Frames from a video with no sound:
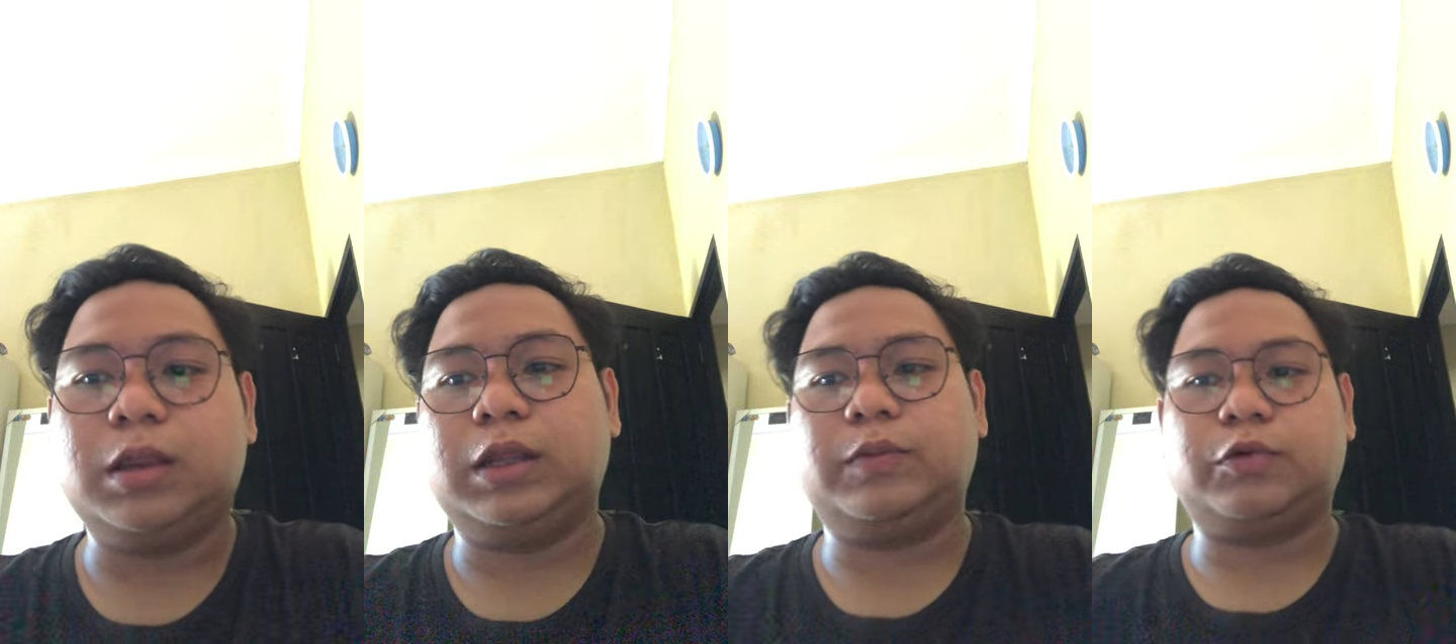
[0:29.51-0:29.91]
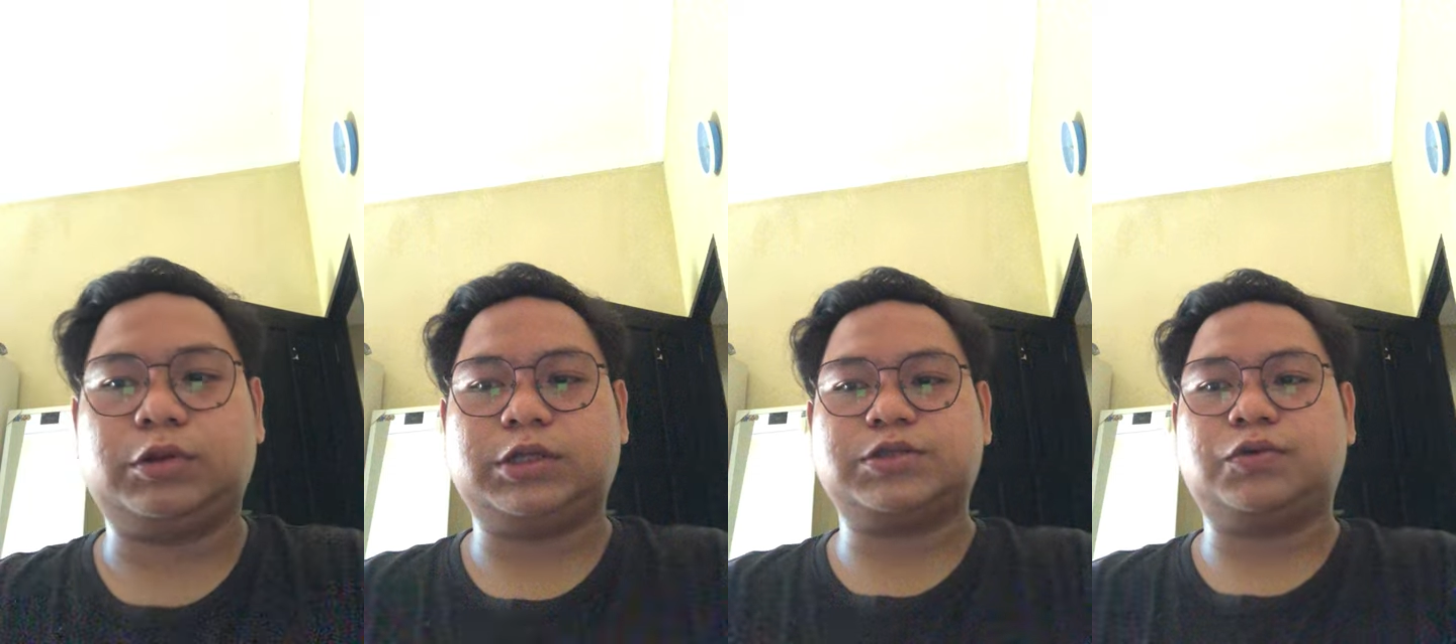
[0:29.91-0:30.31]
Dalam
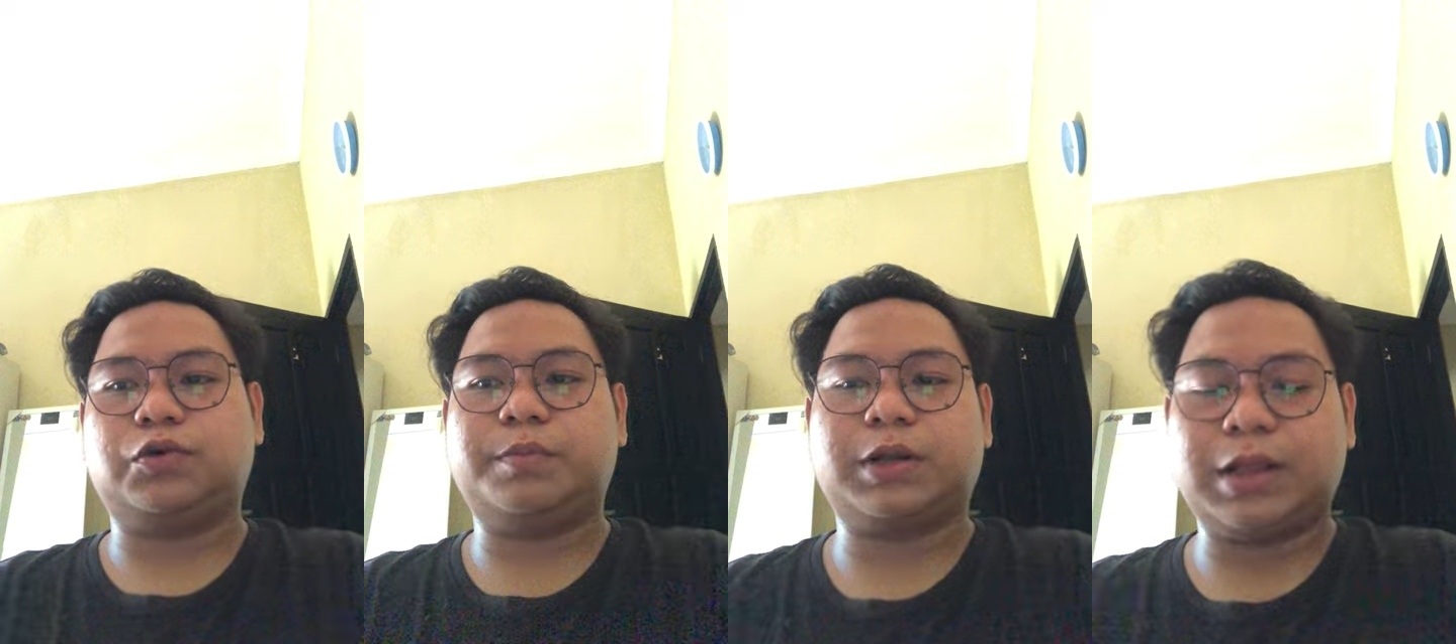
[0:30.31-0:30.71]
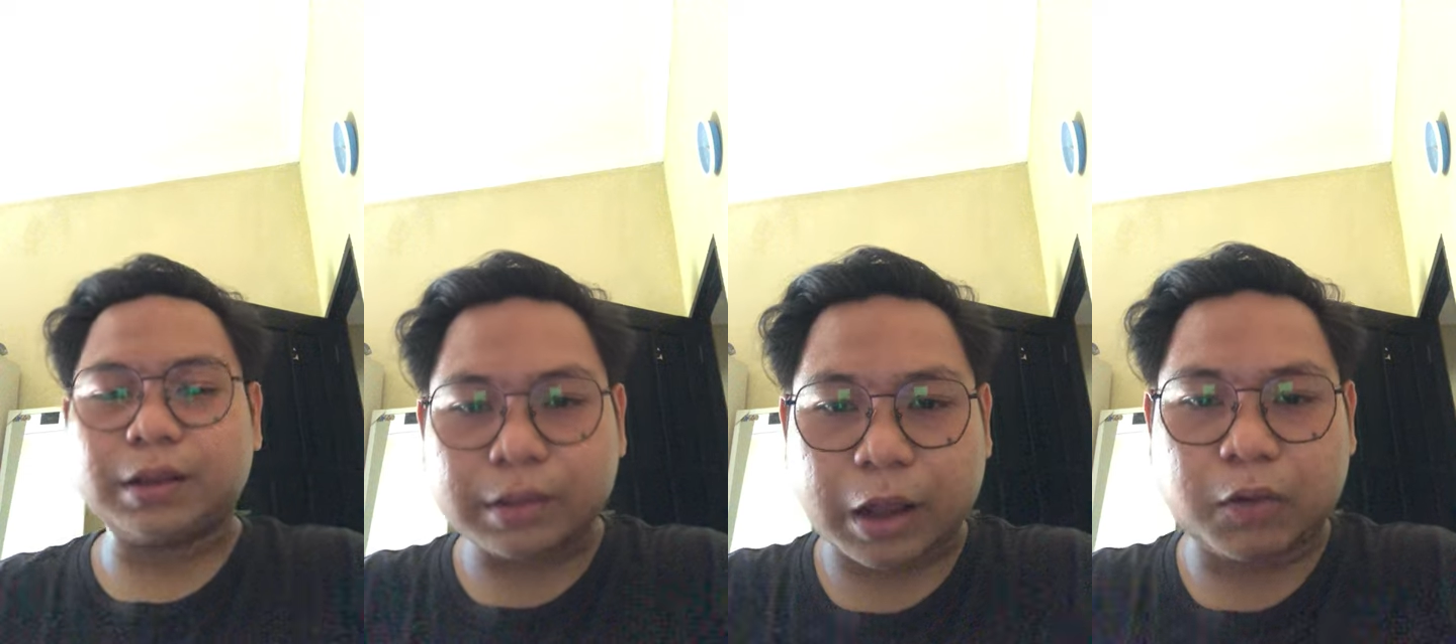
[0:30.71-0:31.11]
konteks hukum
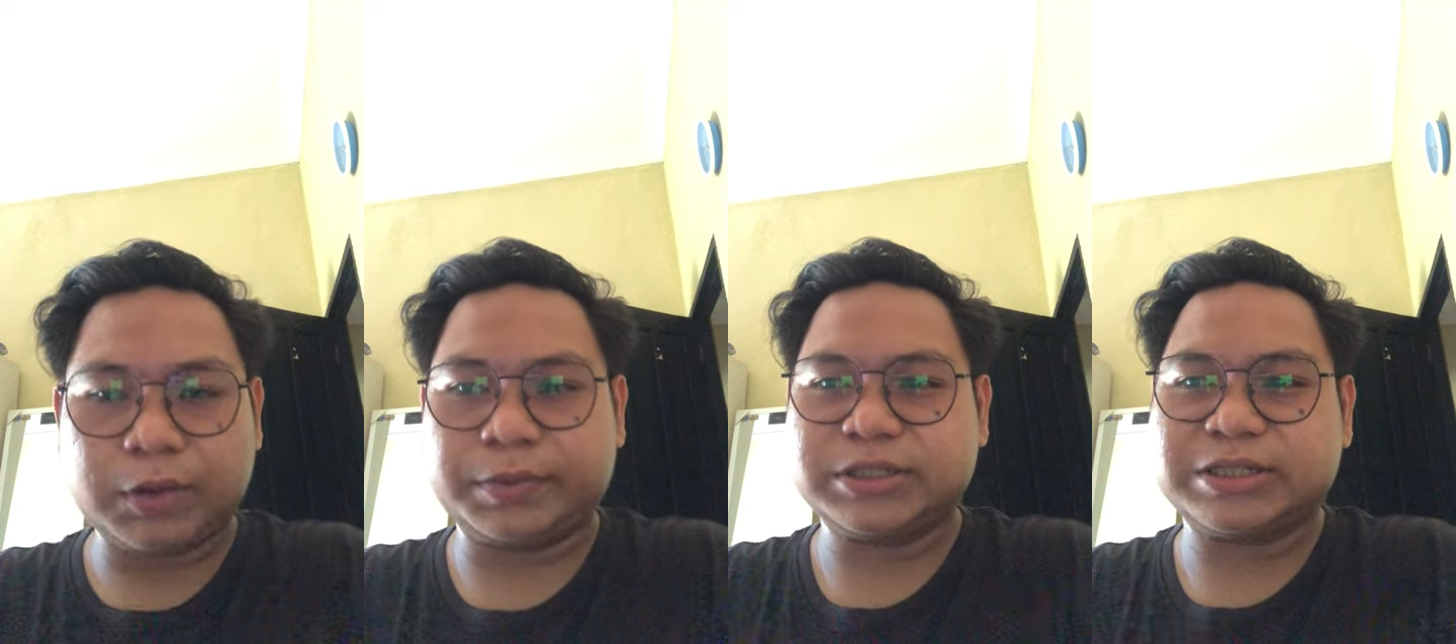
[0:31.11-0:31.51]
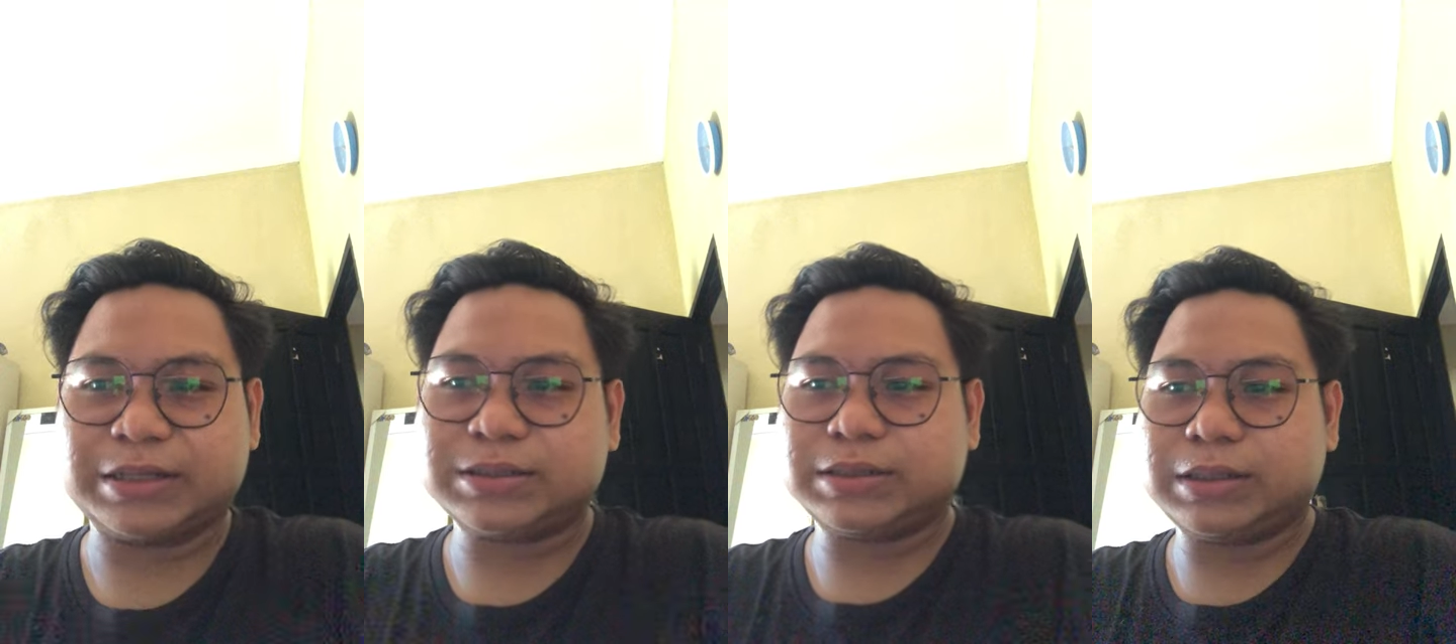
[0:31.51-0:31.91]
perdata, uang
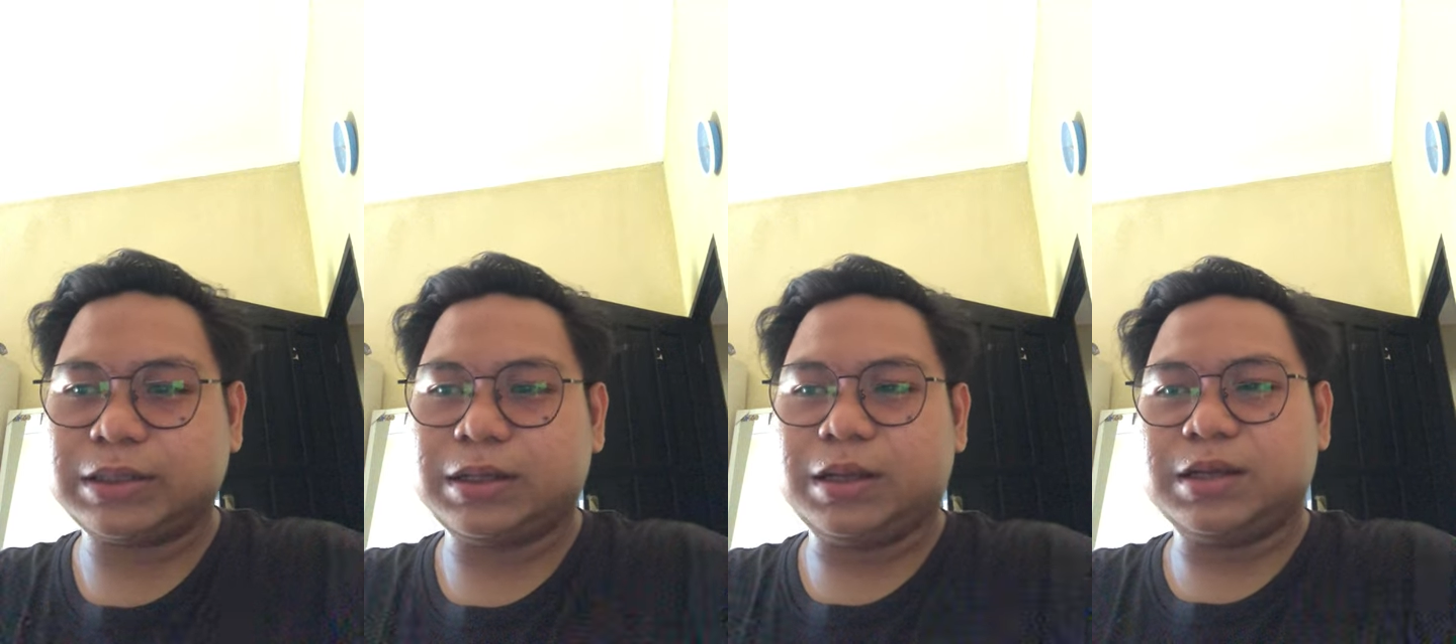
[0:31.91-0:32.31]
prestasi